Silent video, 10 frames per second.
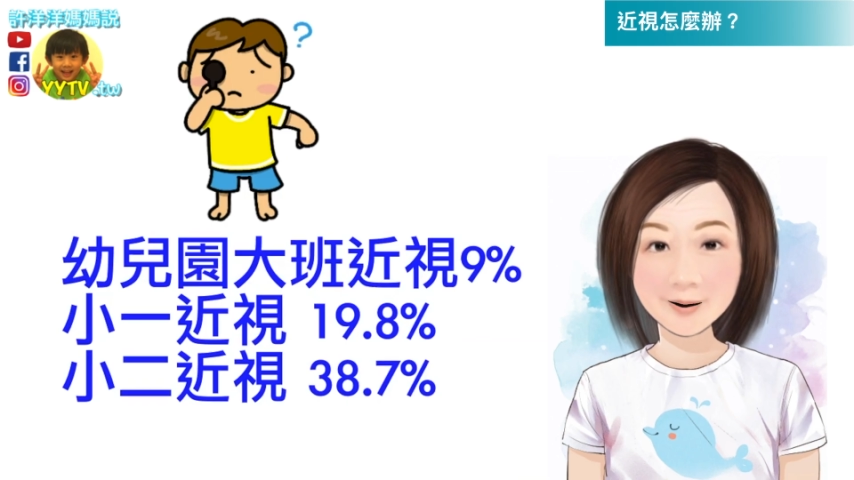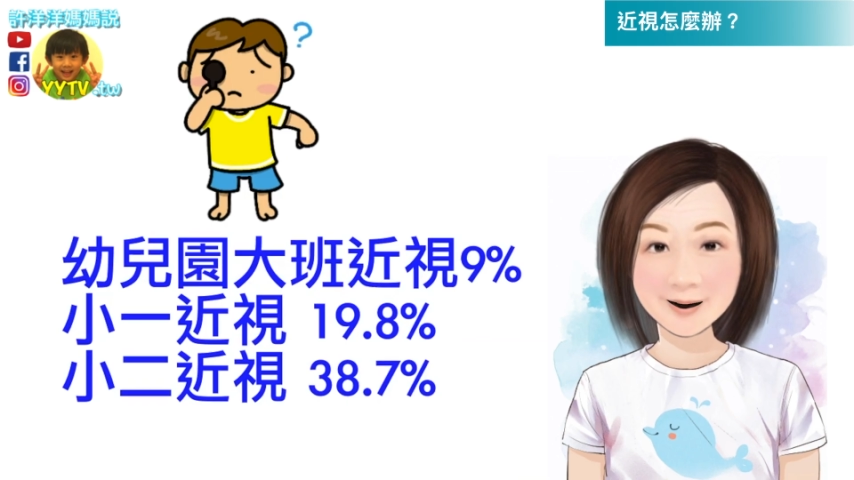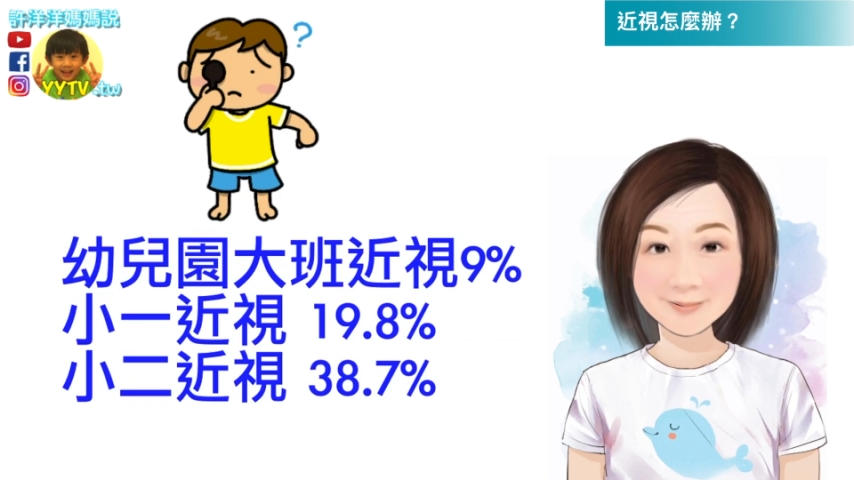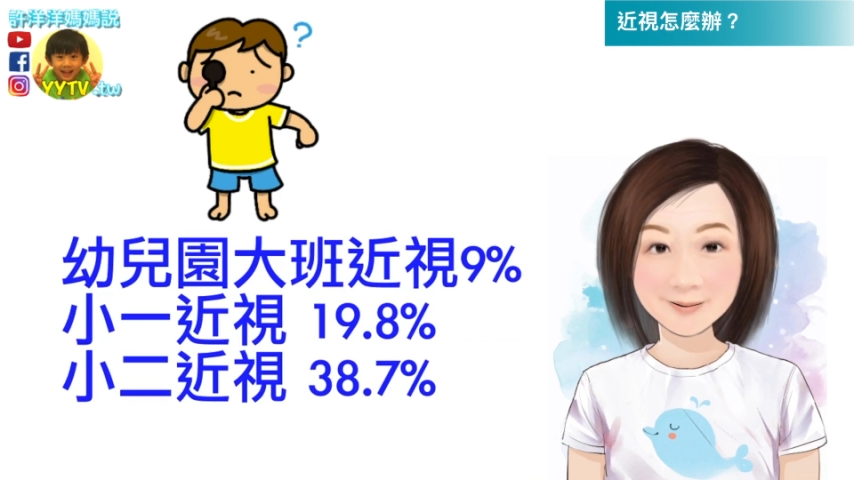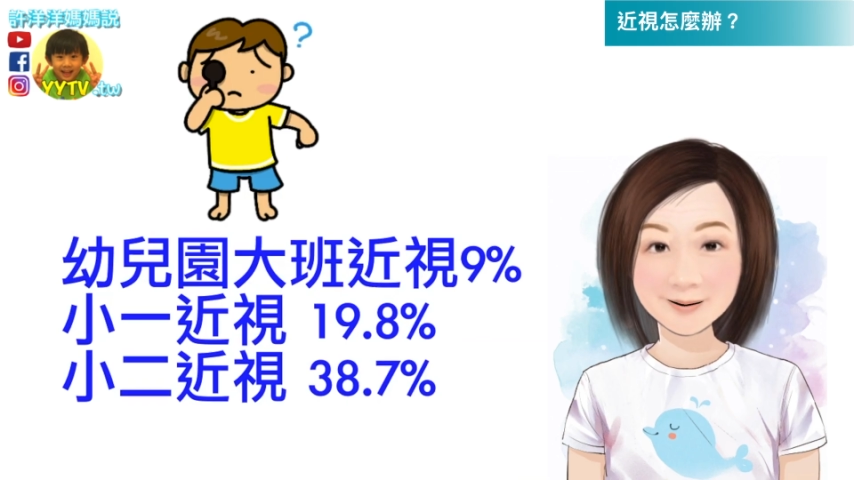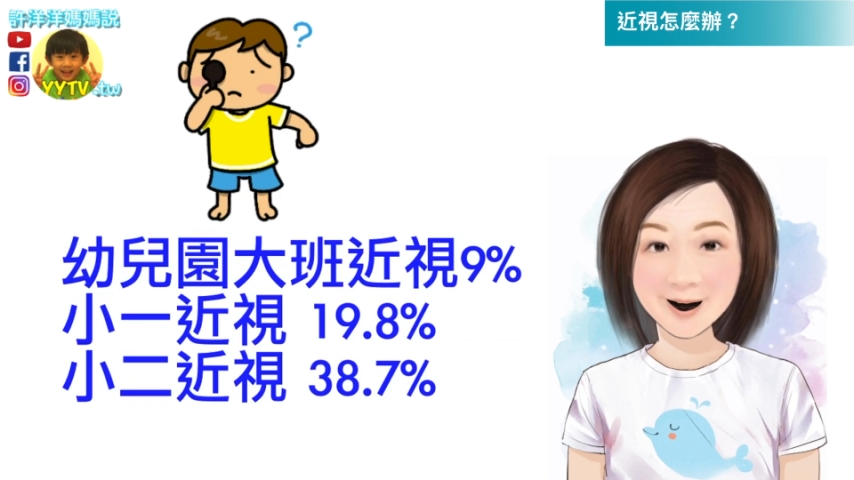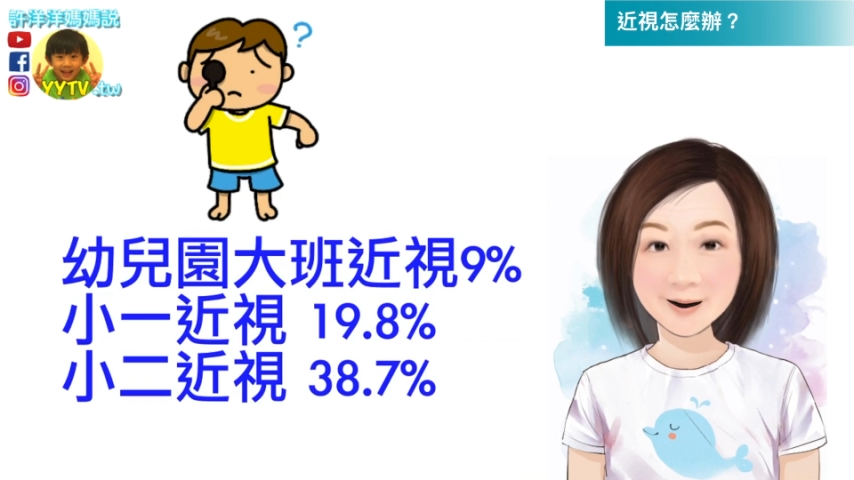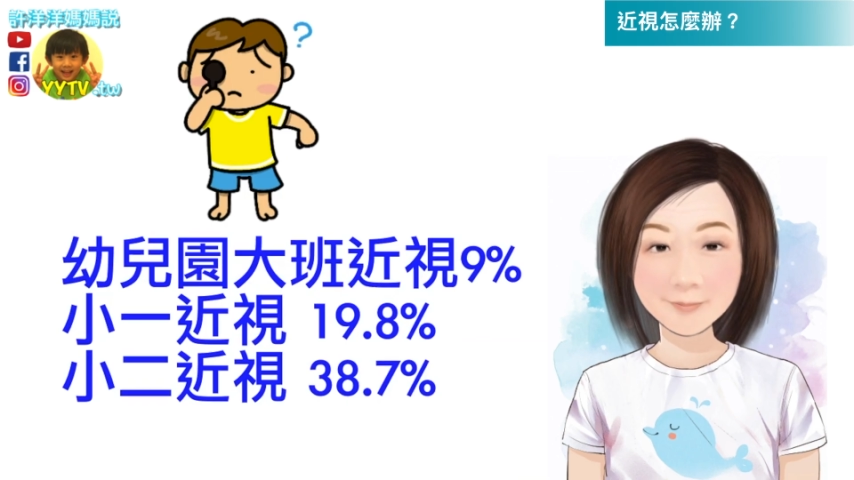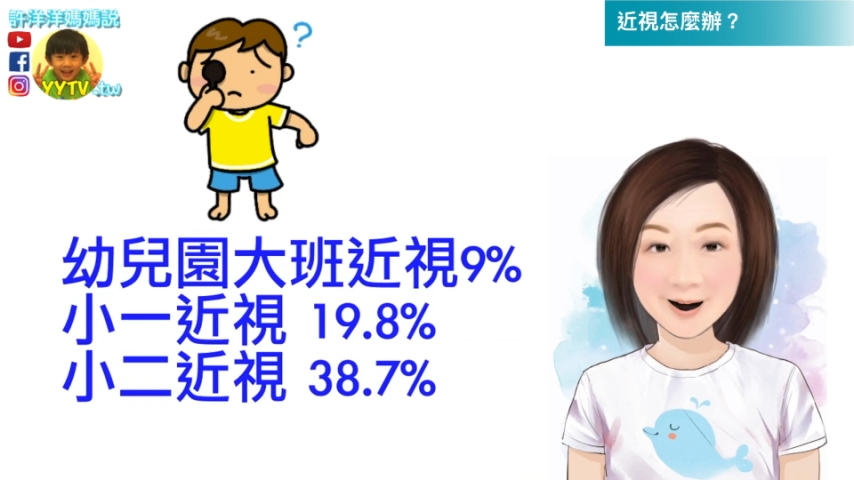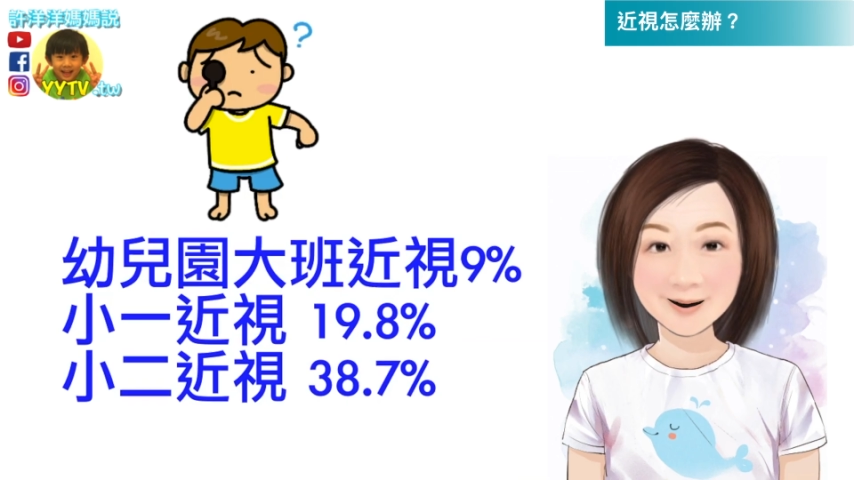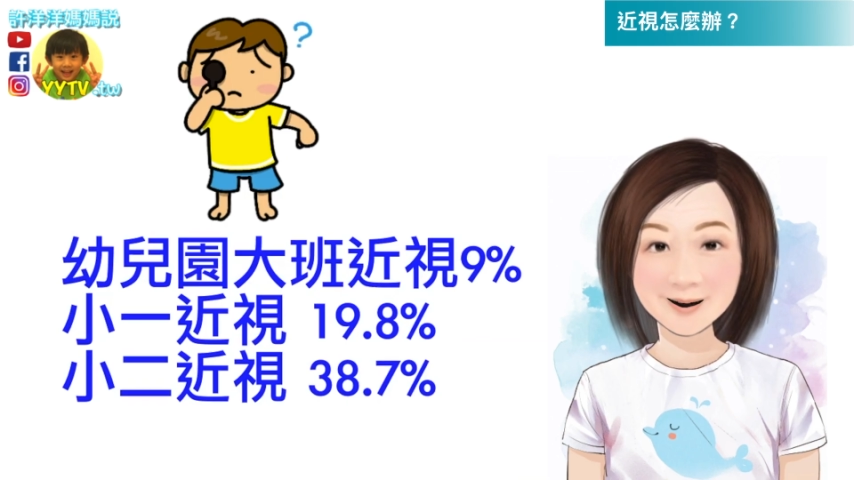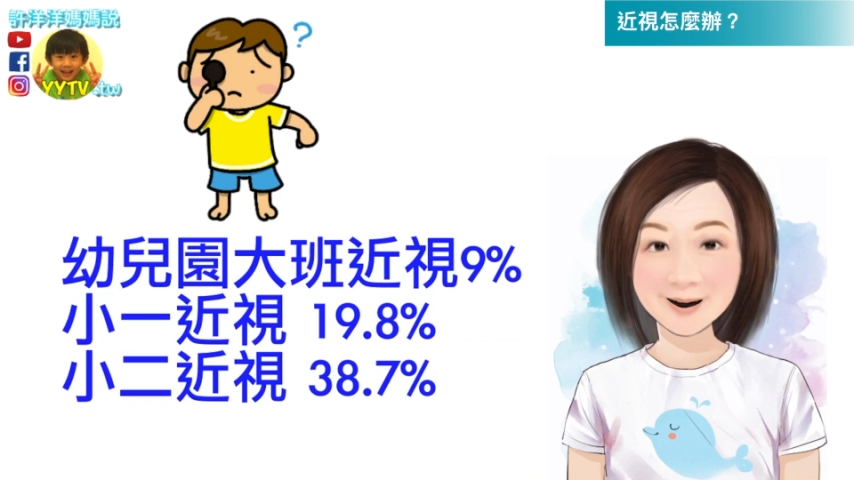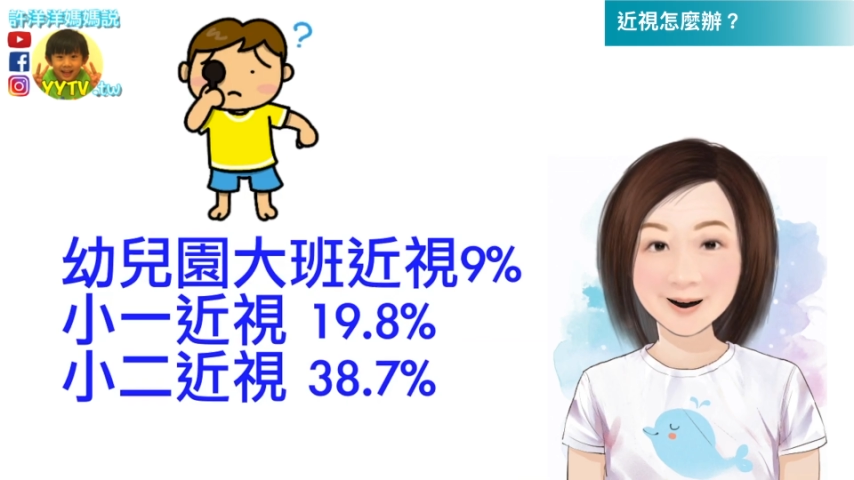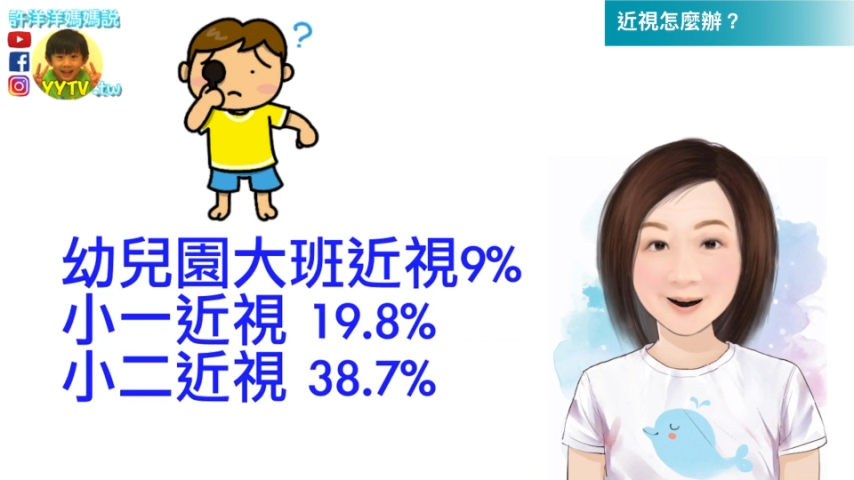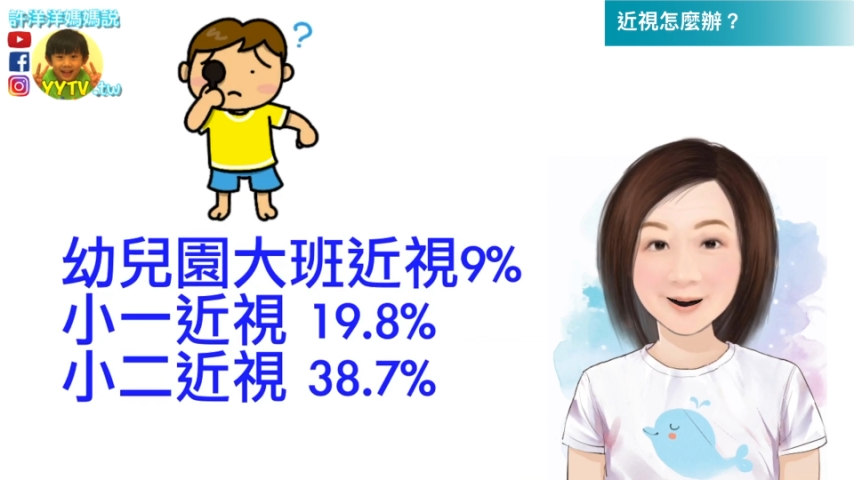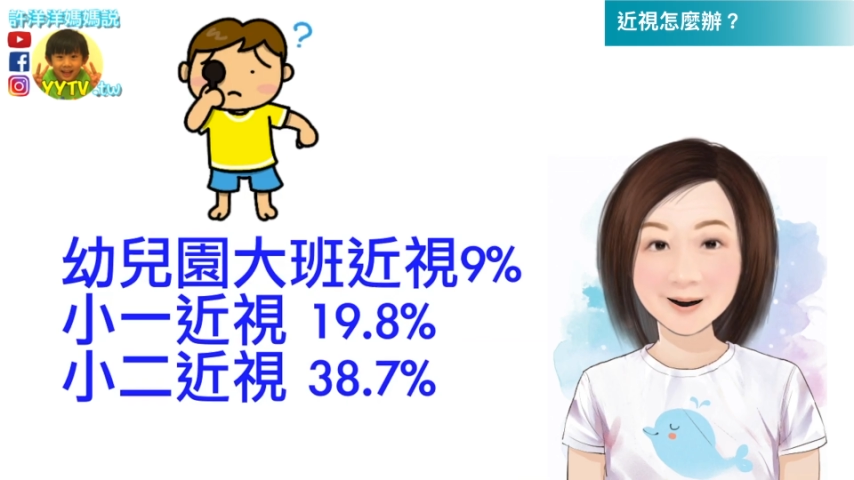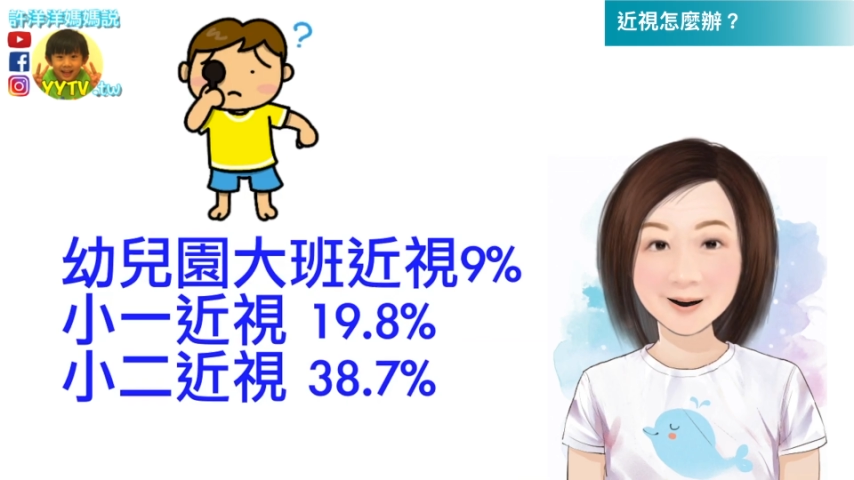成长到三十八点七。